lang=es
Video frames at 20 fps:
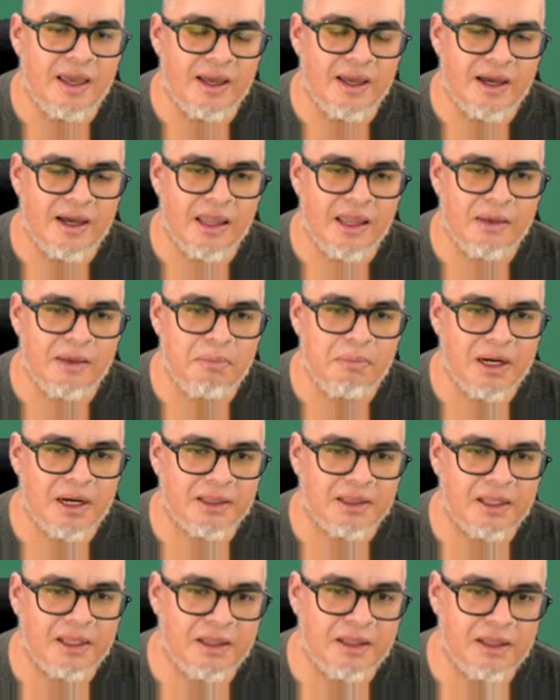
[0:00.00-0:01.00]
cada
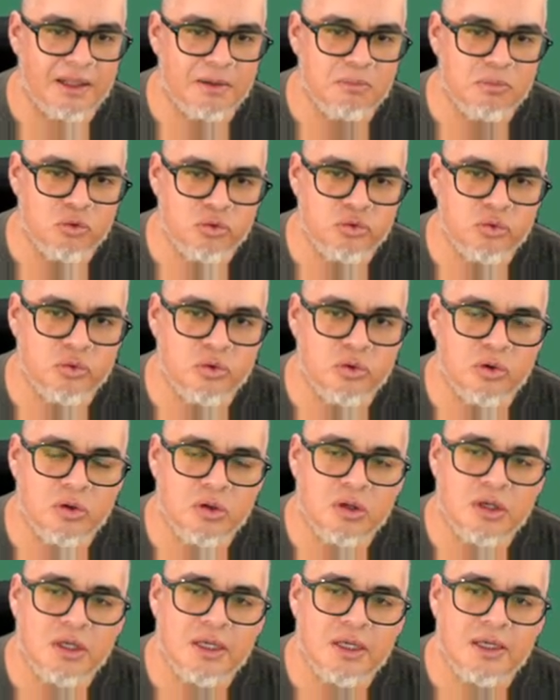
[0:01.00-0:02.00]
parte del músculo.
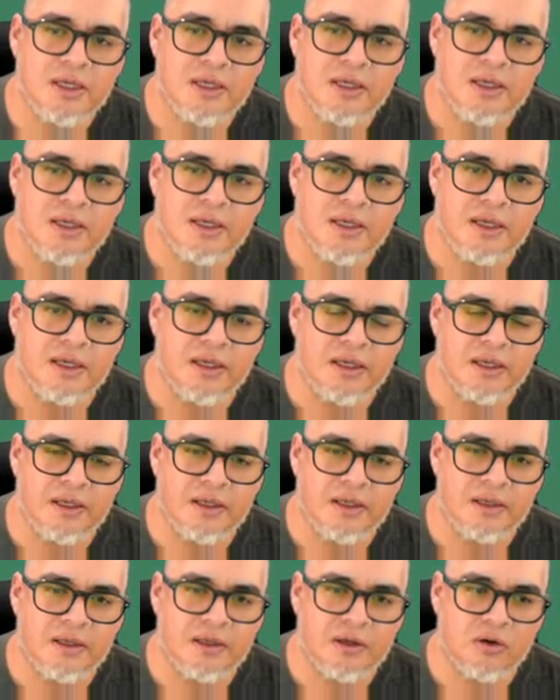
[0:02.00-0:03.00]

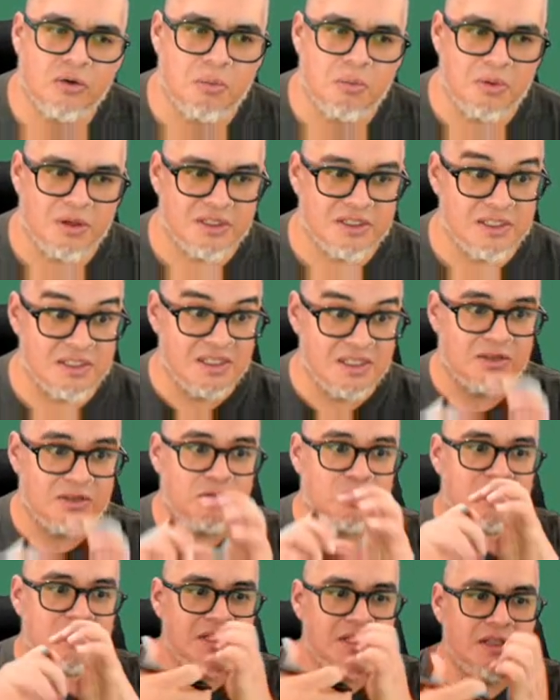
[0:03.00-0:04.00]
Eh, como que se está
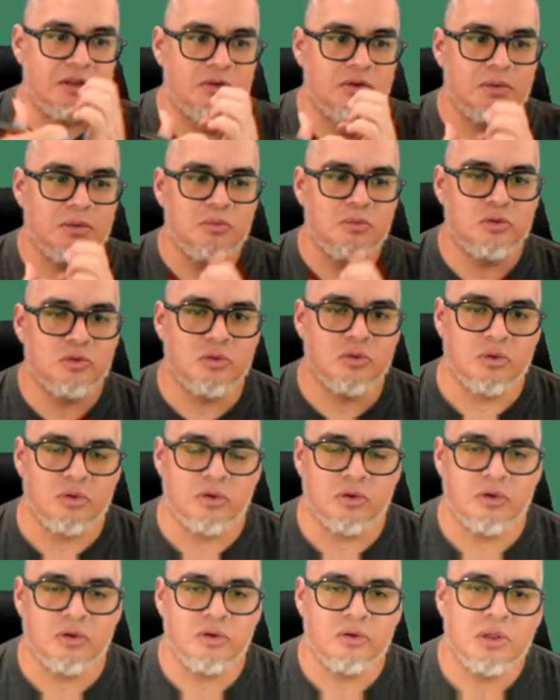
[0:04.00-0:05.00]
torciendo el
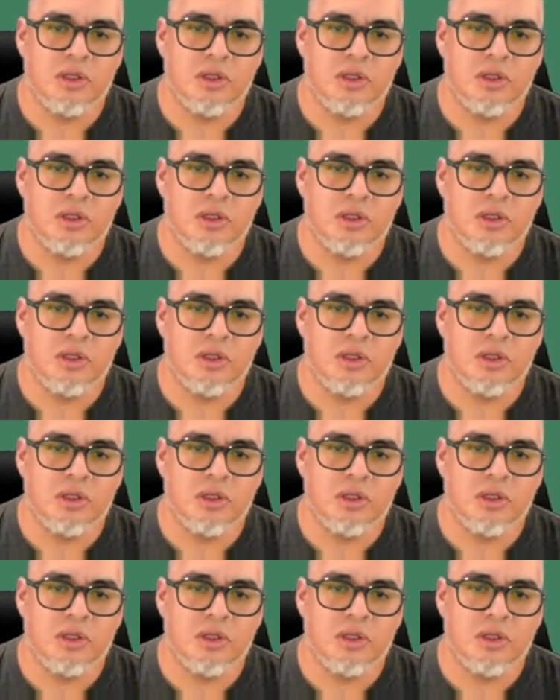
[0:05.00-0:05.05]
músculo, ¿no?